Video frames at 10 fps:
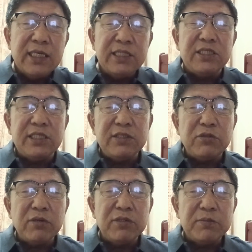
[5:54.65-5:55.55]
一提
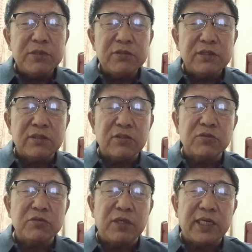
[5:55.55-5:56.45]
全国人民都知道
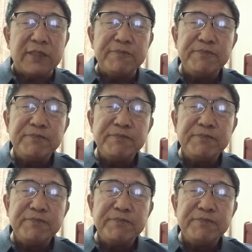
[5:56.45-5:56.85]
周卷人，